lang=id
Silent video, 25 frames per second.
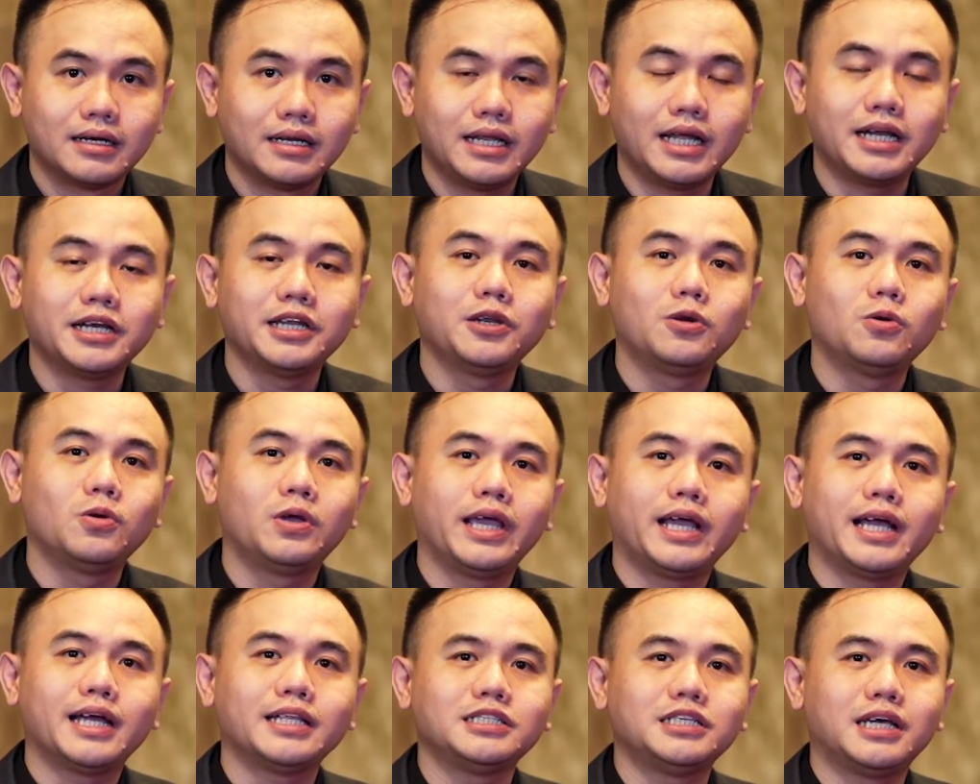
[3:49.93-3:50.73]
Yang
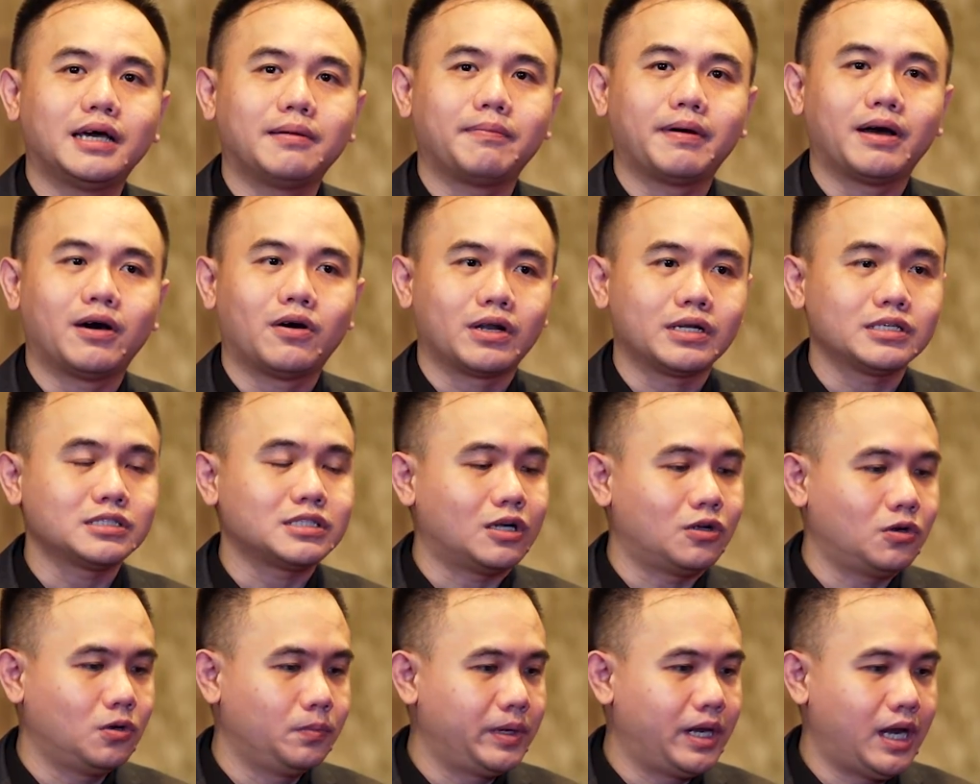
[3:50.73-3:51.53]
dirugikan siapa? Orang
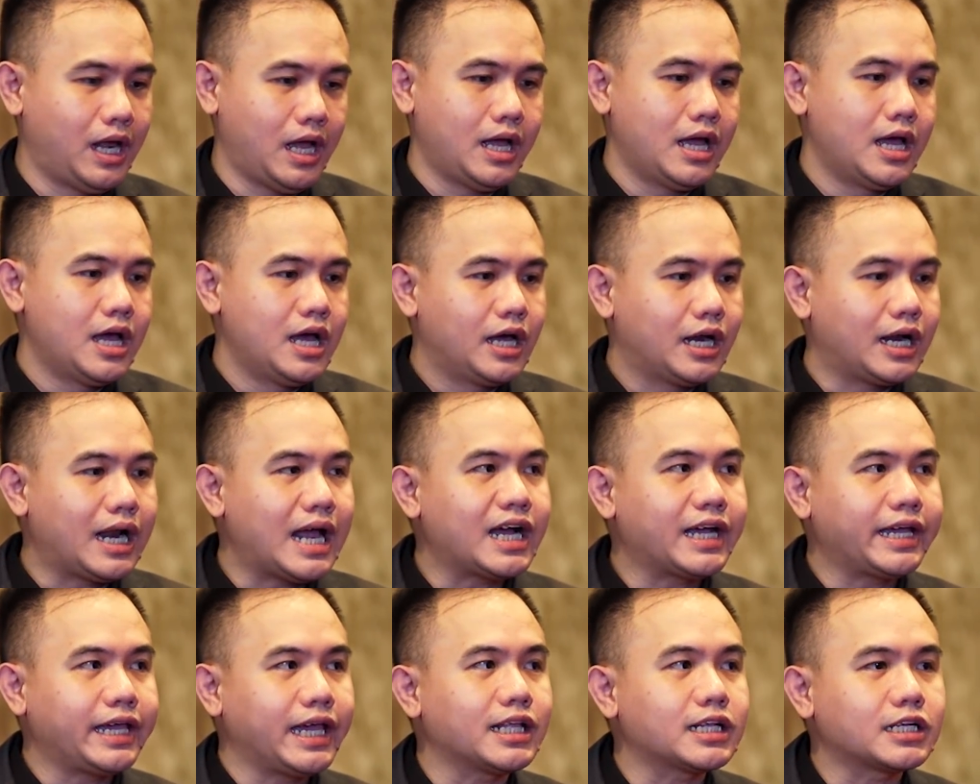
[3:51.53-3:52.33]
selalu bilang
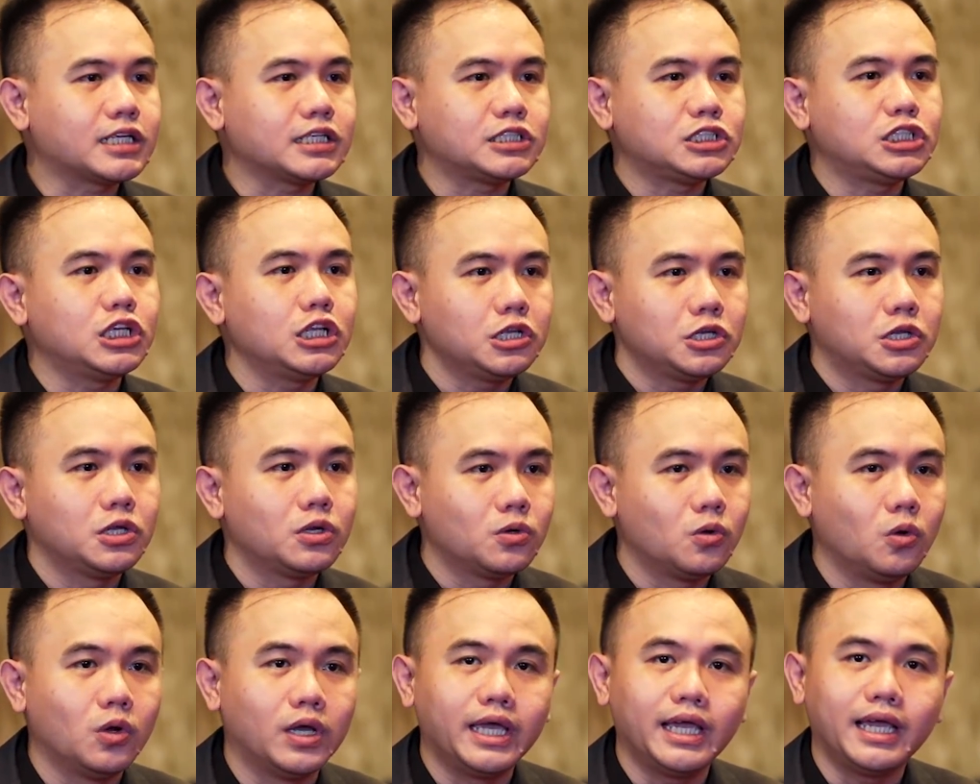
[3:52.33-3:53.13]
rakyat kecil
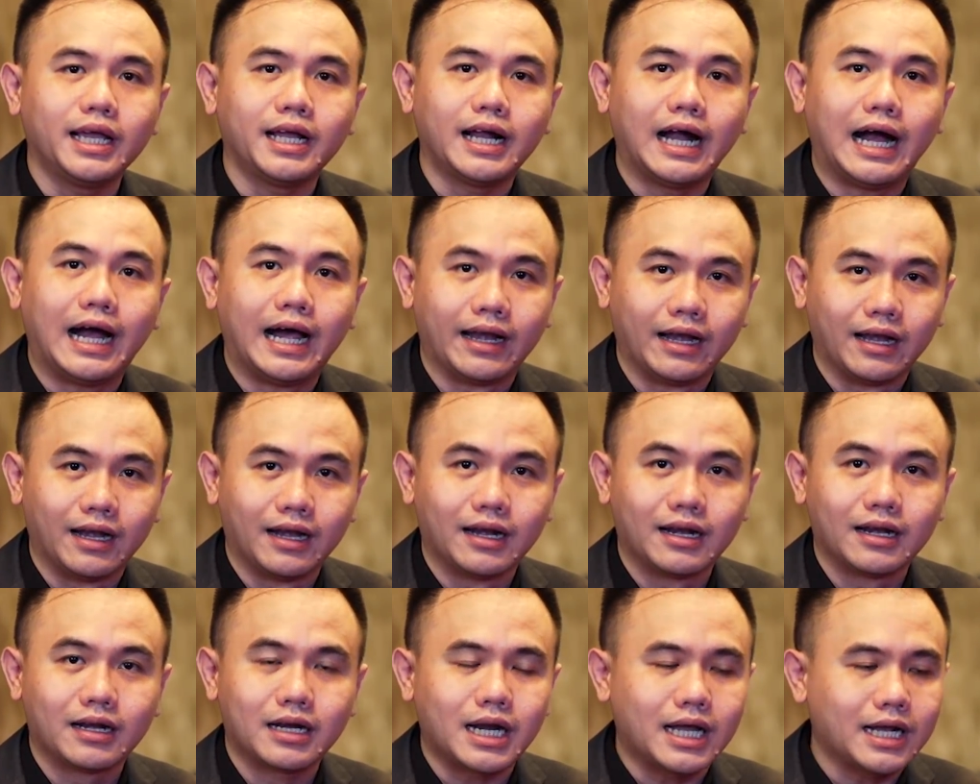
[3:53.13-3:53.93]
dirugikan,
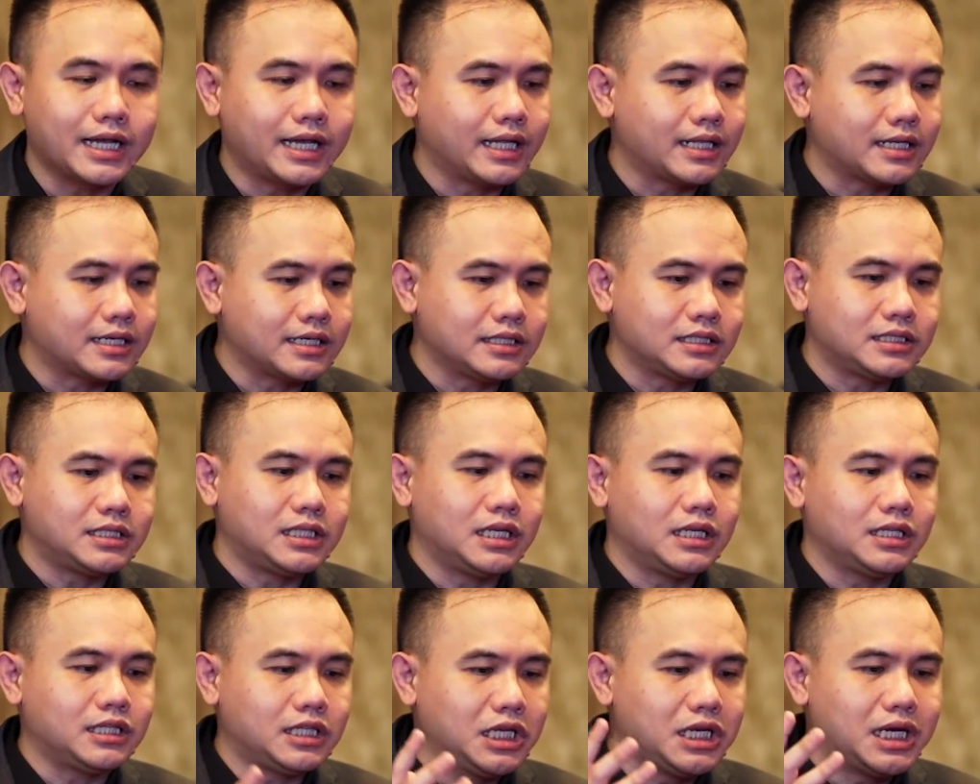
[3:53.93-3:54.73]
rakyat
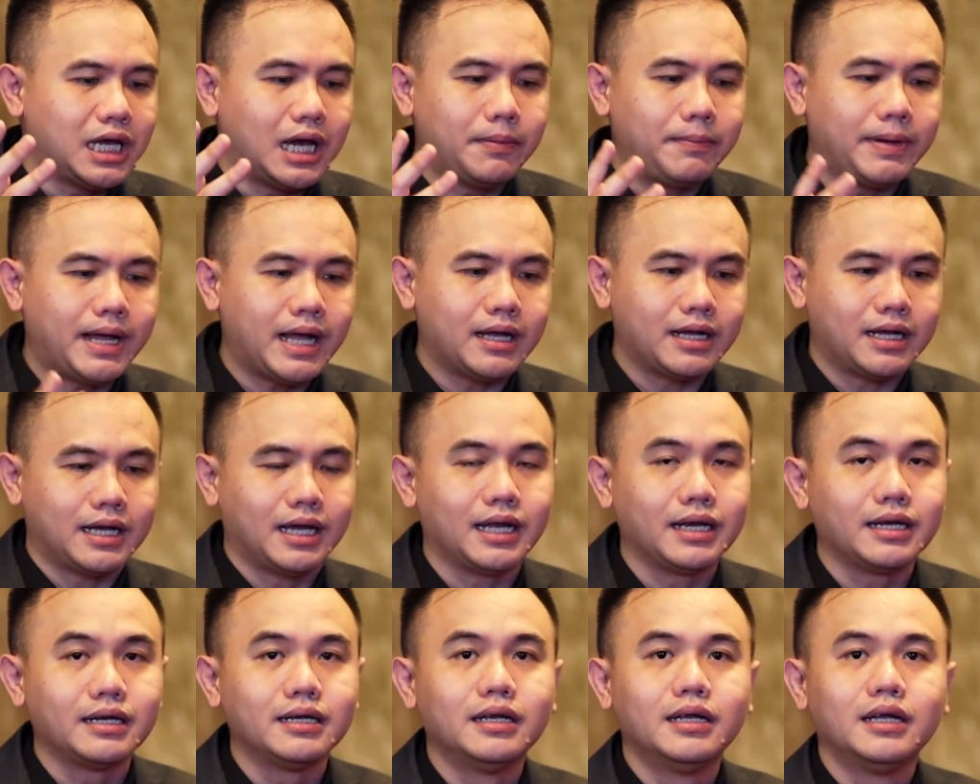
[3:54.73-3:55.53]
kecil tidak
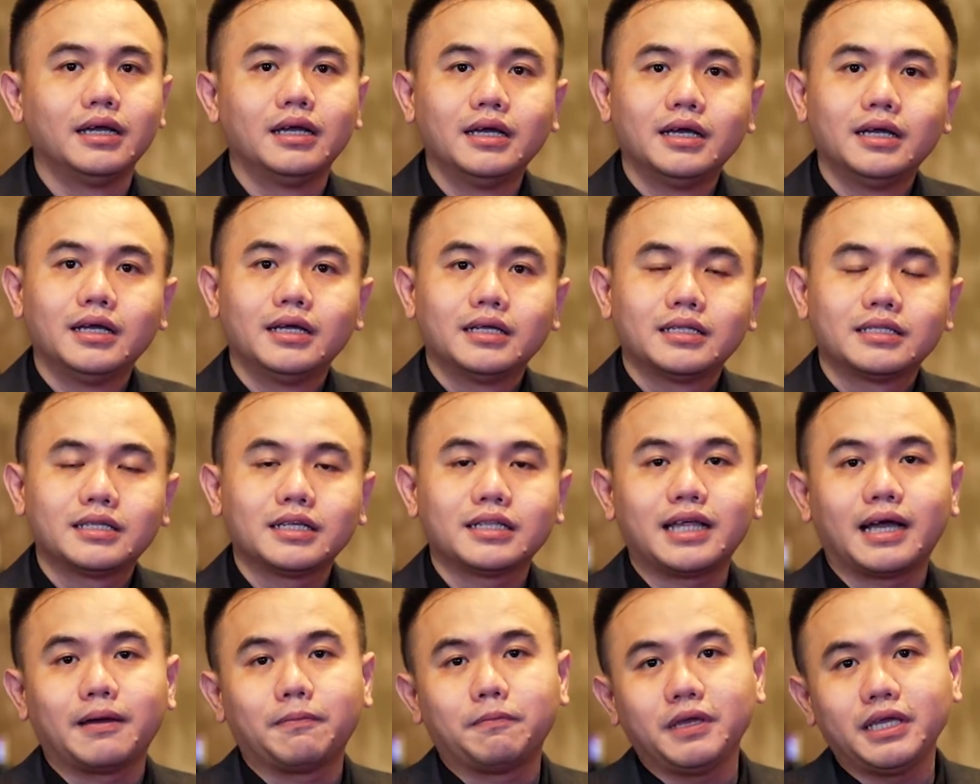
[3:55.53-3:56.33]
makan.
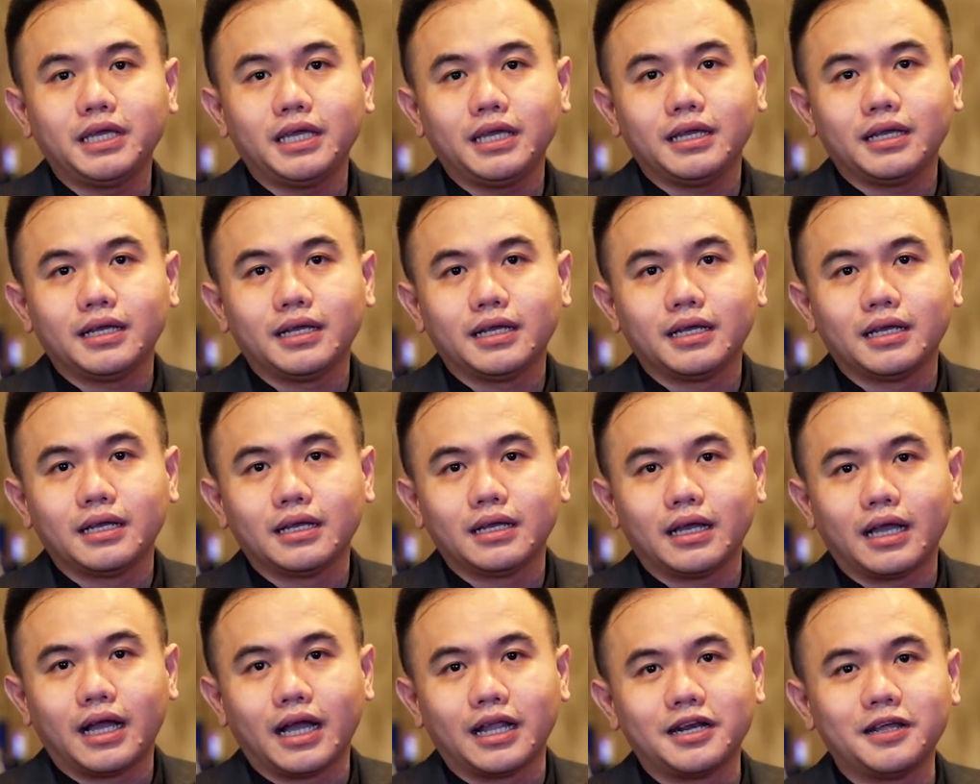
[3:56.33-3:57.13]
Tetapi
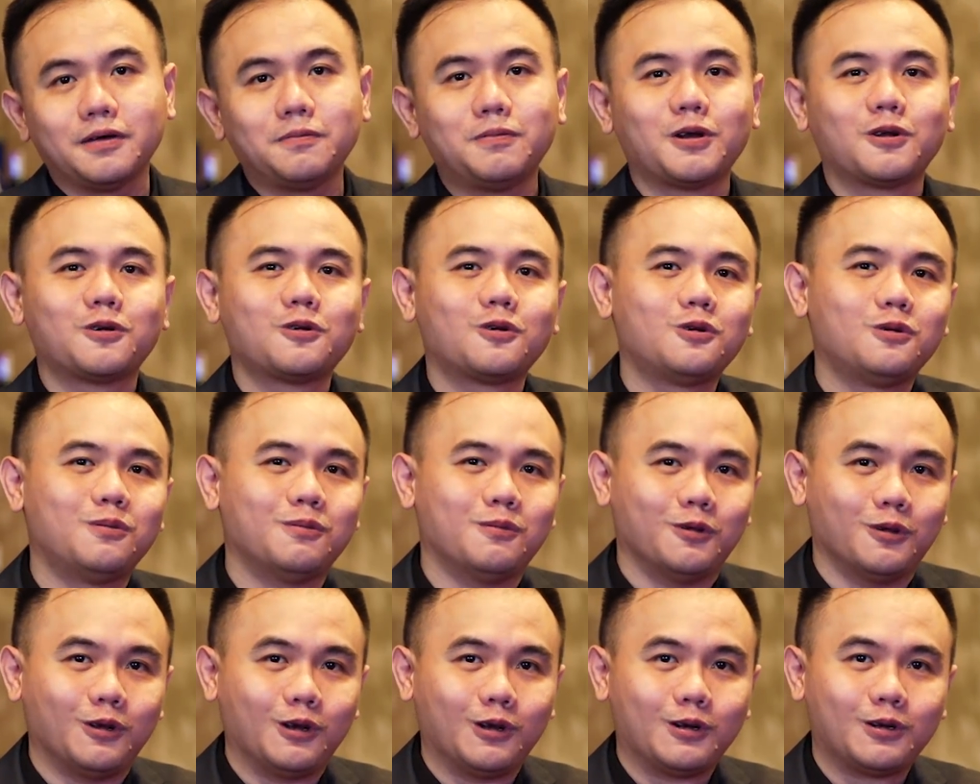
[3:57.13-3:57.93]
Anda
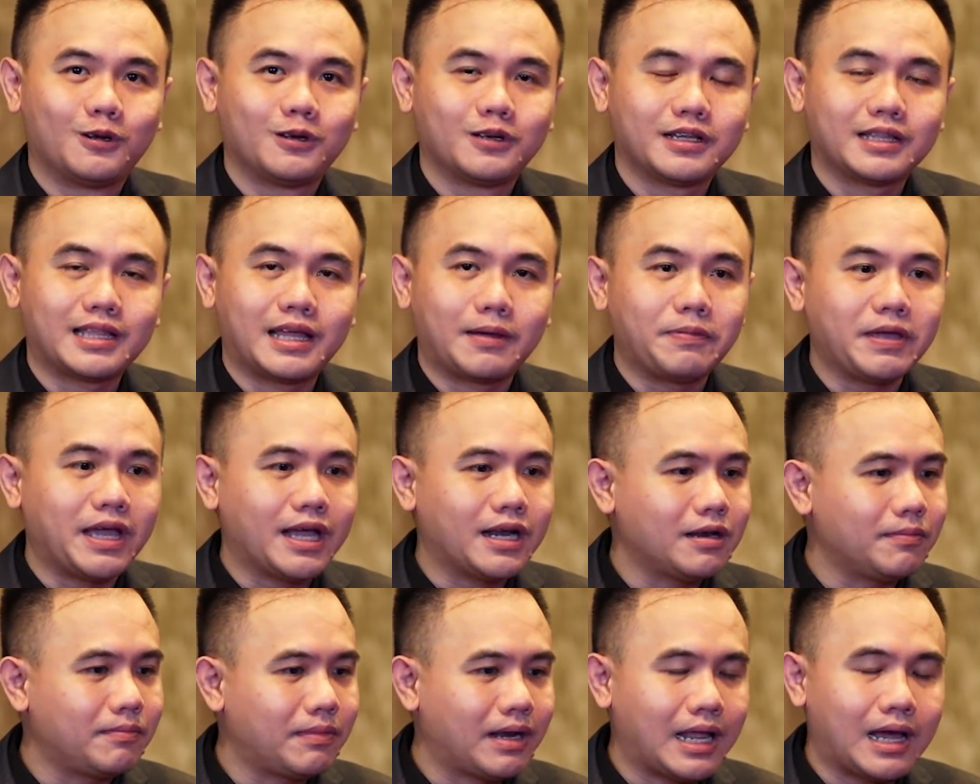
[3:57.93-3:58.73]
berkerumun, tetapi
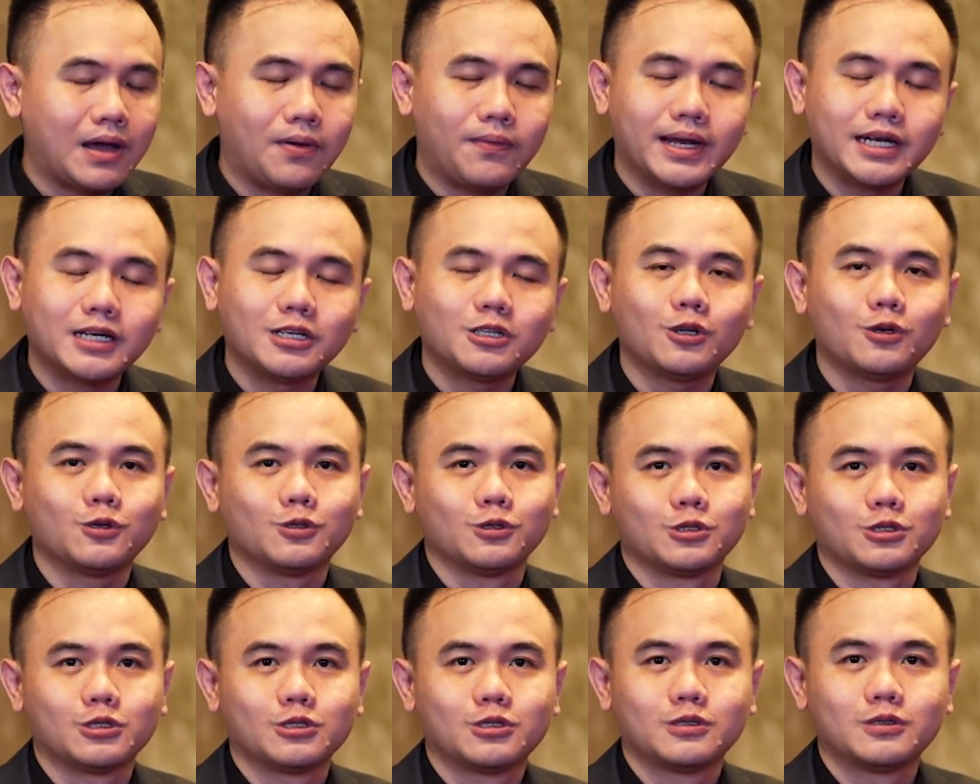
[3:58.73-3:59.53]
Anda melawan
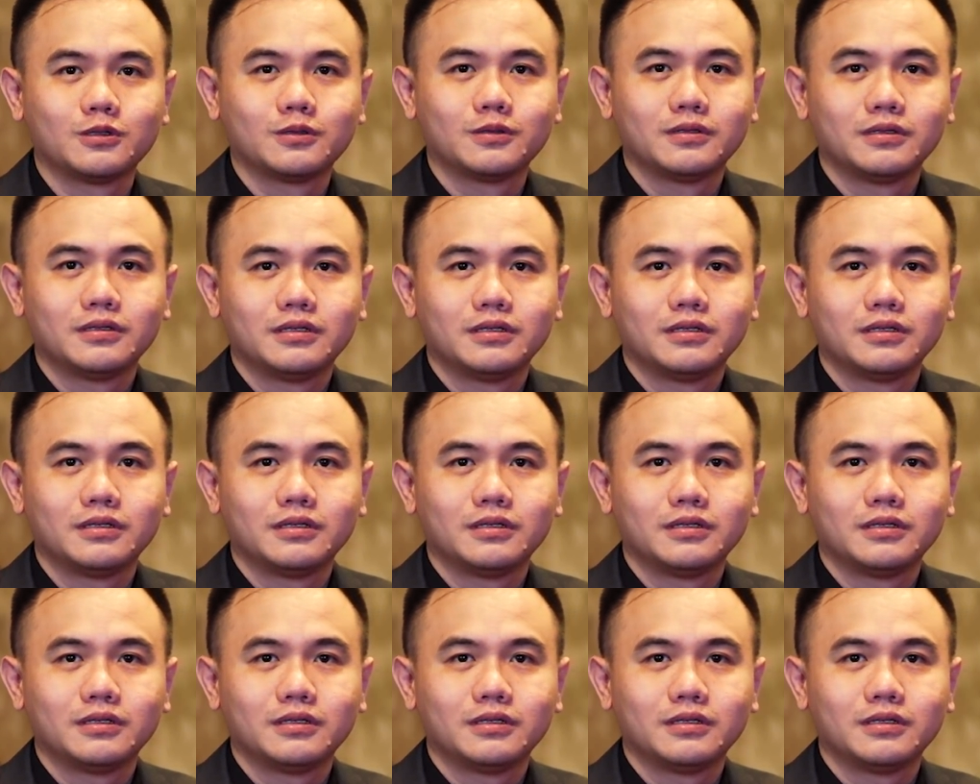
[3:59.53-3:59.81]
terus.